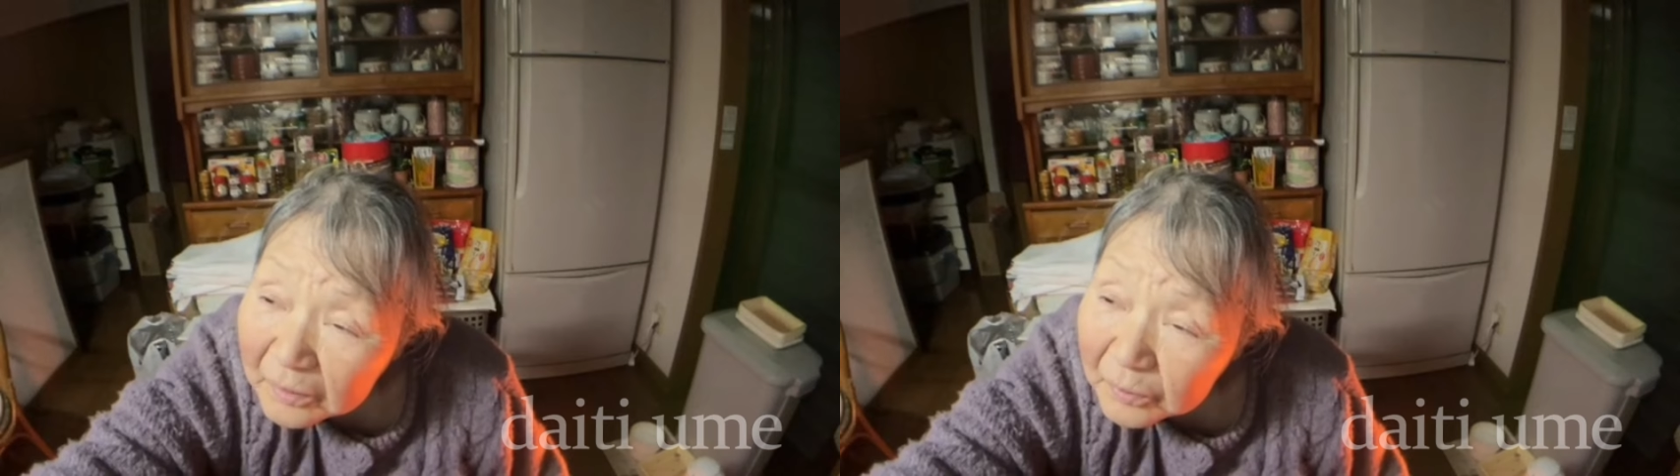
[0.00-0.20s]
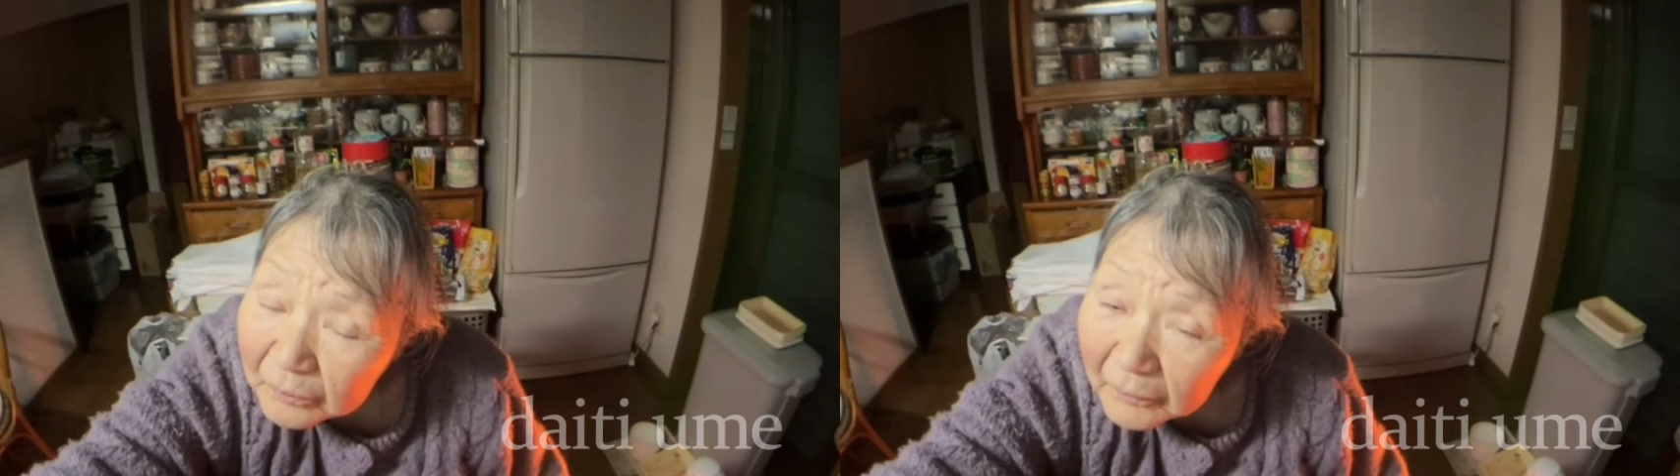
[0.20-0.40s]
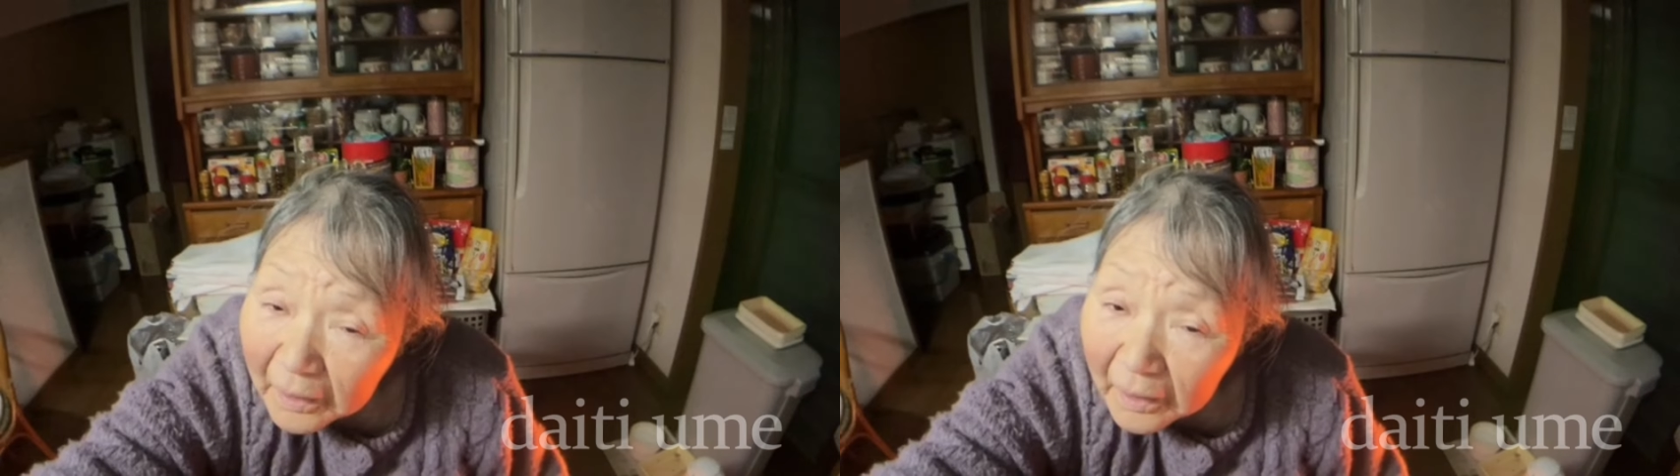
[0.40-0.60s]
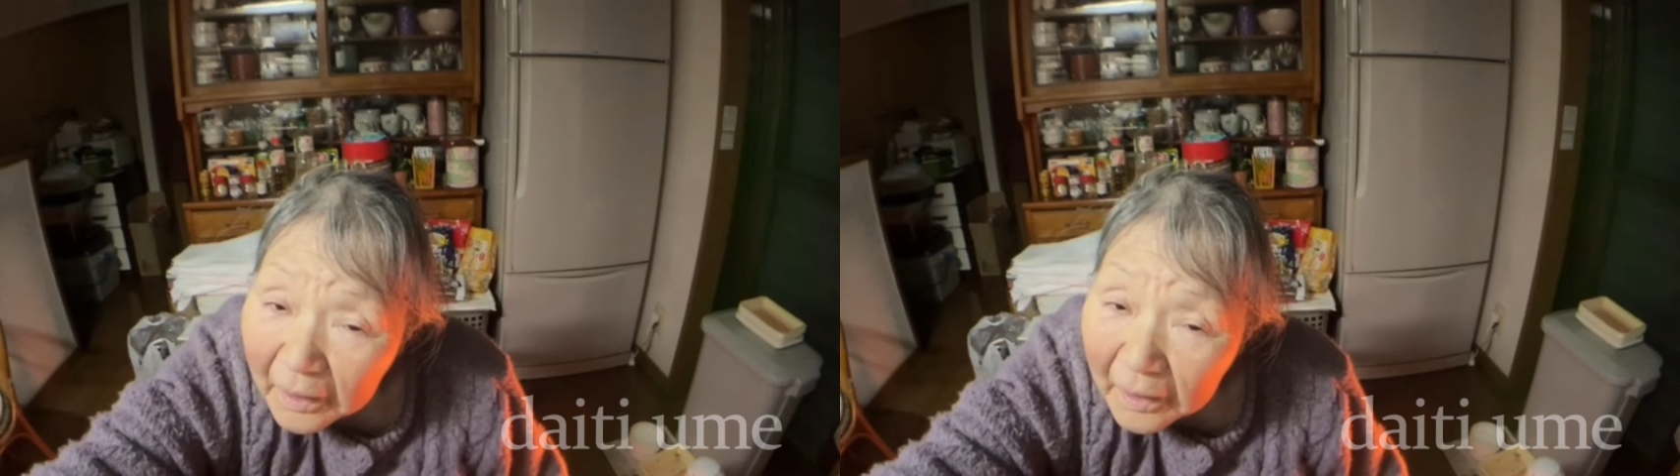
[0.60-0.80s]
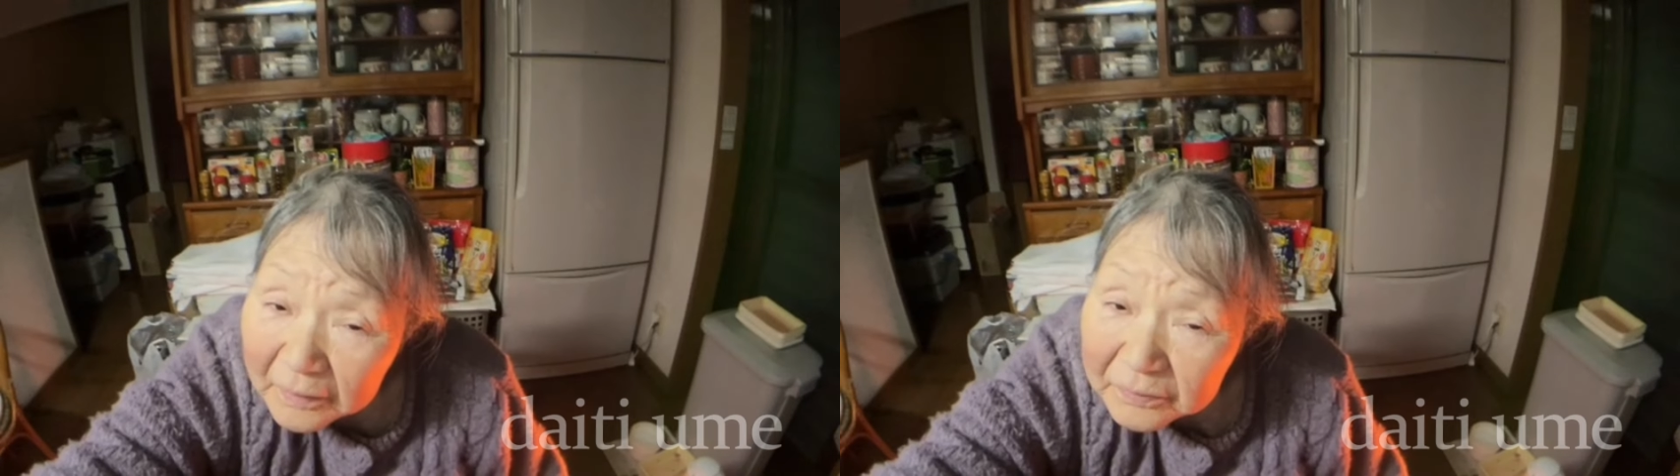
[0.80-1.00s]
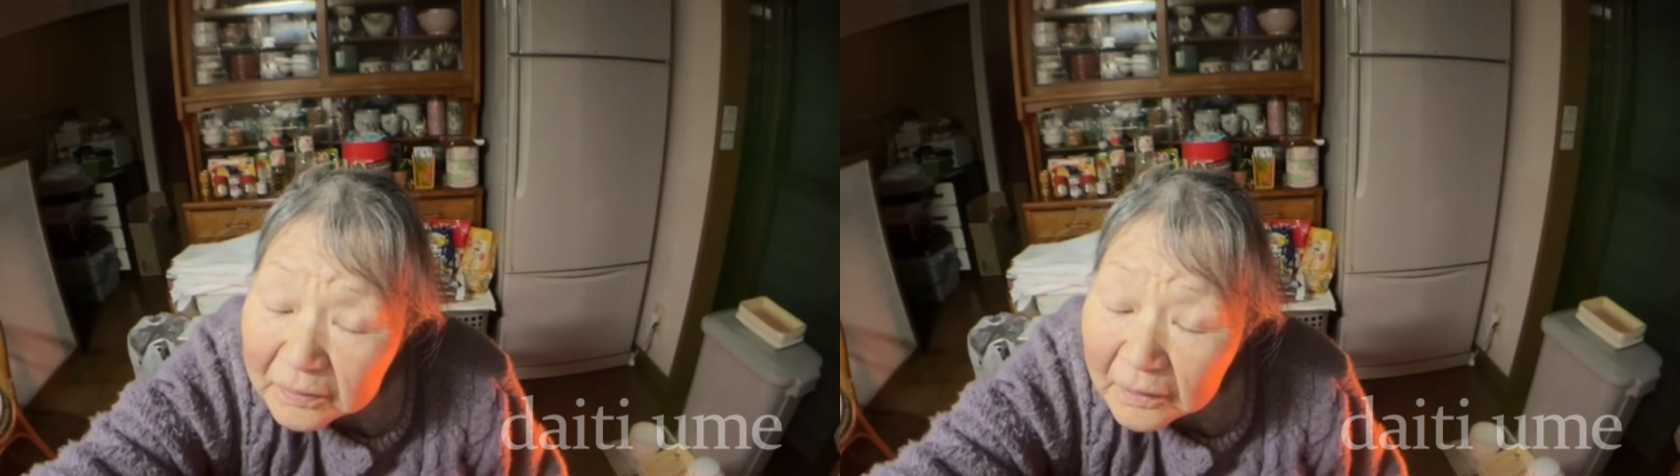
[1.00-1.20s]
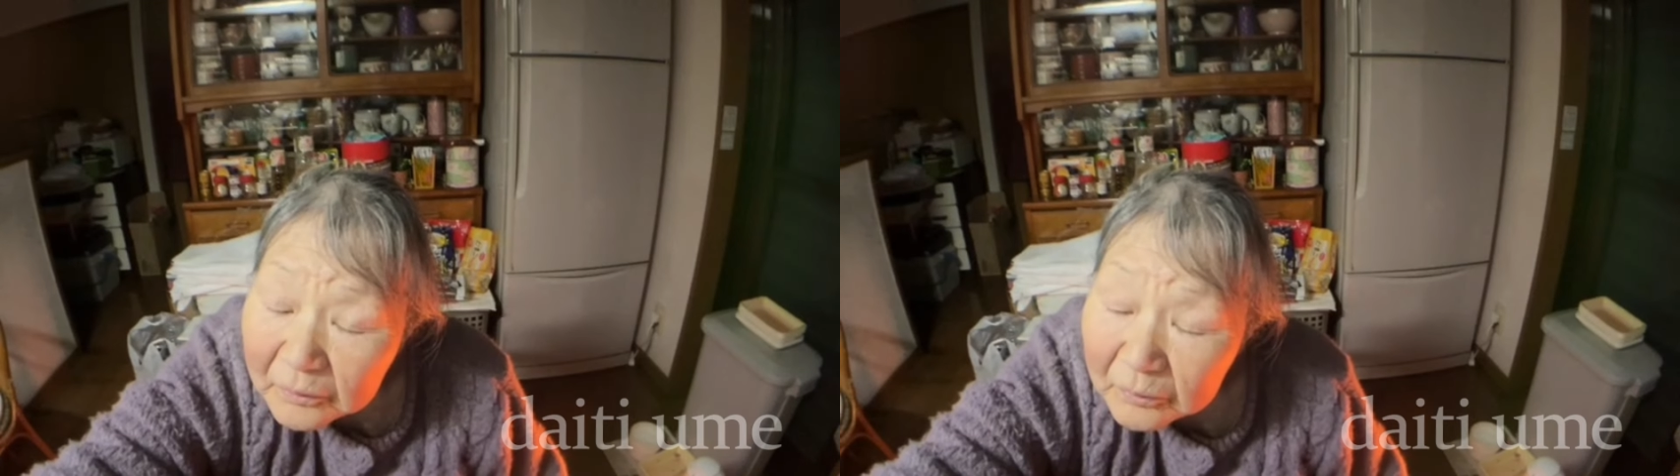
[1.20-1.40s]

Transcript: あのふわーって